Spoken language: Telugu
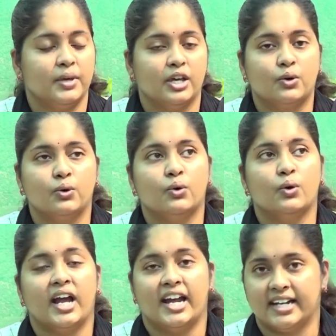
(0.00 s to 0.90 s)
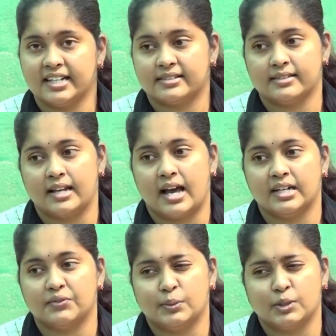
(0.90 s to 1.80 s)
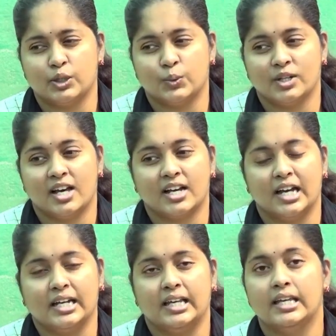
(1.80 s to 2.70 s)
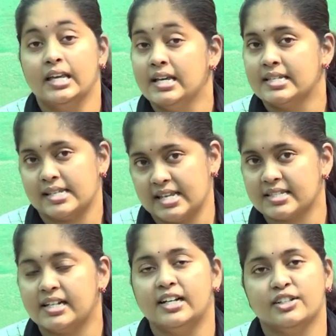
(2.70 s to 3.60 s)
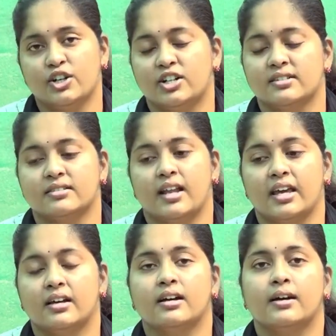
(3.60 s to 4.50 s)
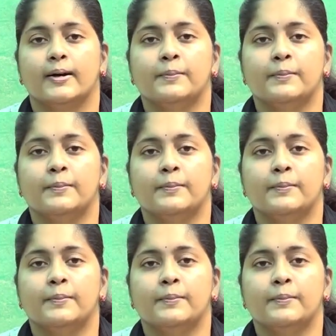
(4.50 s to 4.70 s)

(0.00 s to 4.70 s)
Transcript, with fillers: మీకు హెడెక్స్ లాంటివి ఏమైనా ఉన్నా కానీ సీజనల్ డిజార్డర్స్ లైక్